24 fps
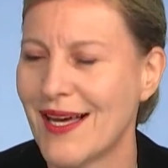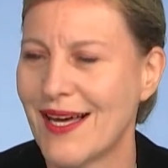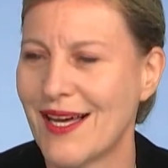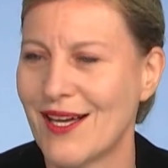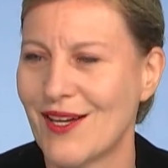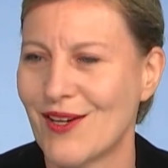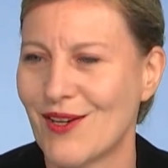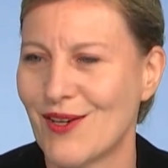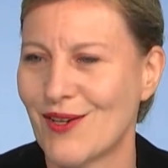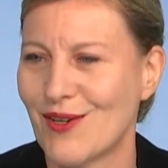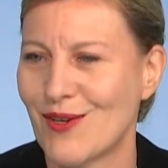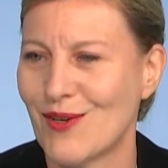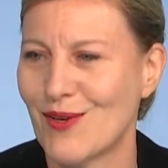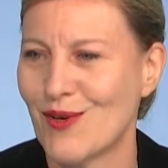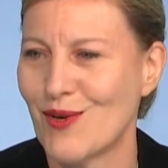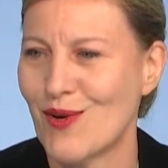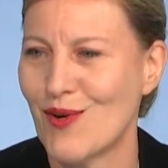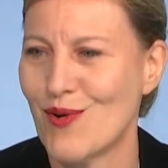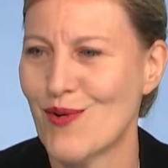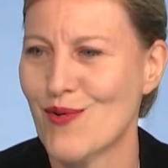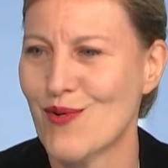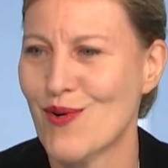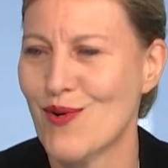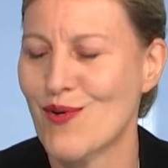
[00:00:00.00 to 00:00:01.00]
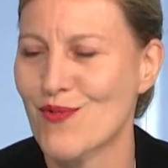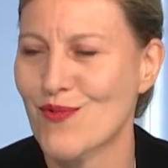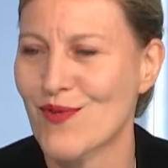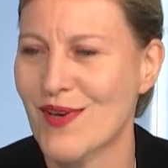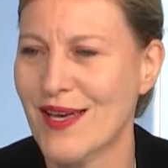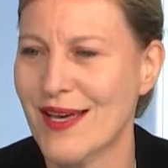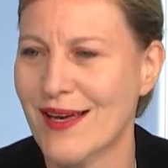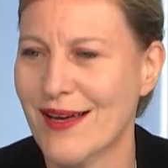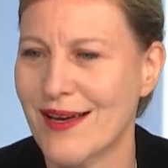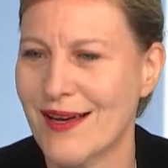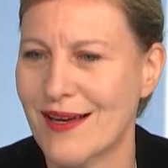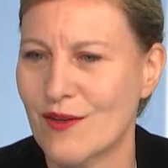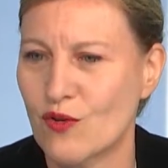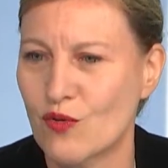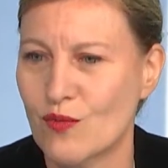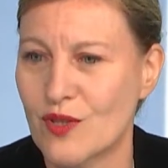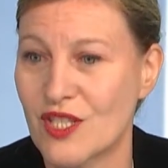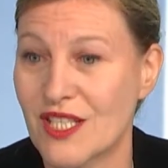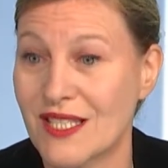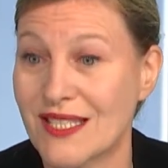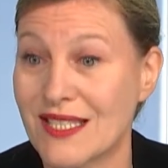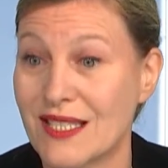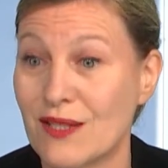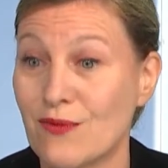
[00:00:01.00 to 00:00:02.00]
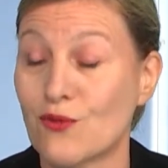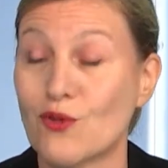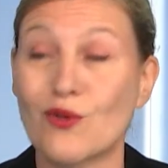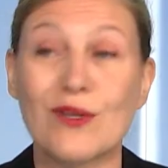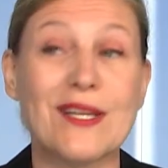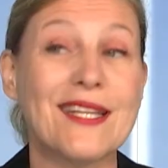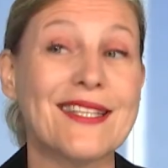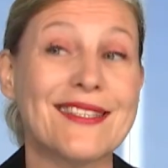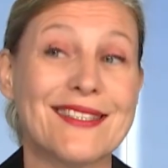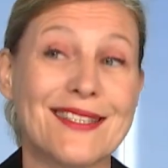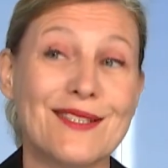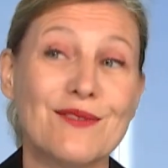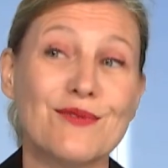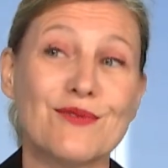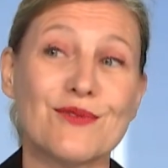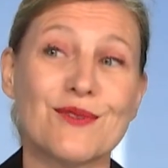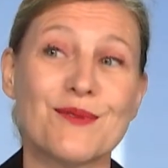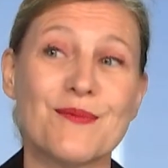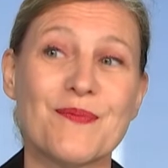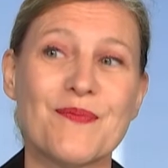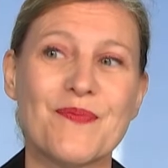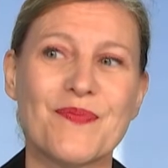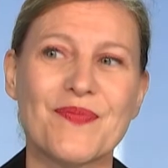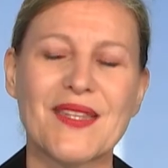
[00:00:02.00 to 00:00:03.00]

en, faire un objectif collectif